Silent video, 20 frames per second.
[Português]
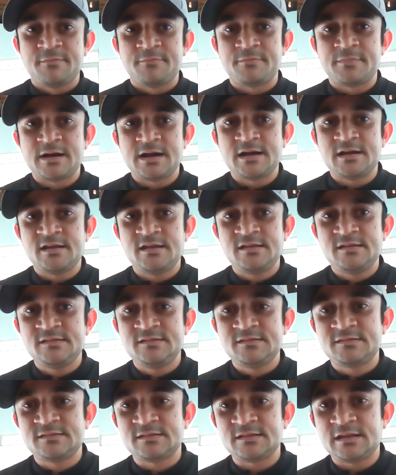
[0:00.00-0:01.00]

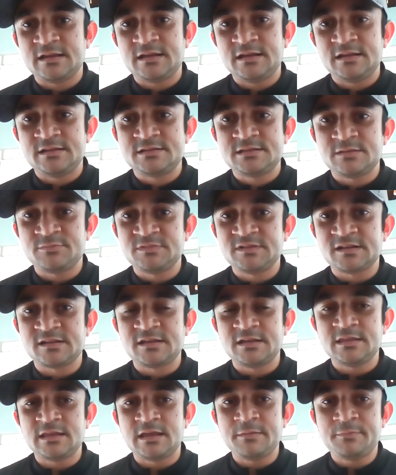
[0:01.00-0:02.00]
Mas é, estamos
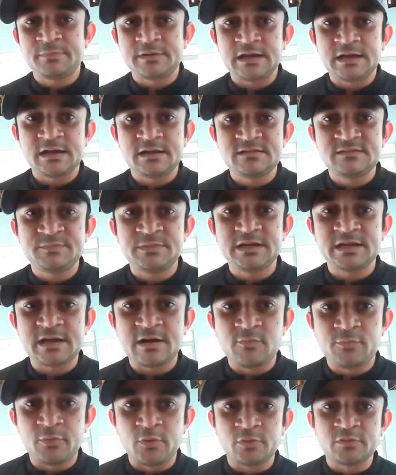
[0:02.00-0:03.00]
aqui né, para
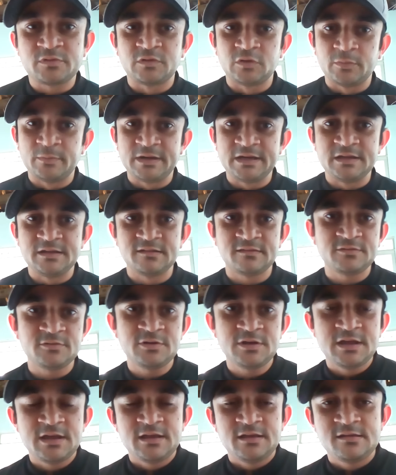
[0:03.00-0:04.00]
explicar um pouco sobre isso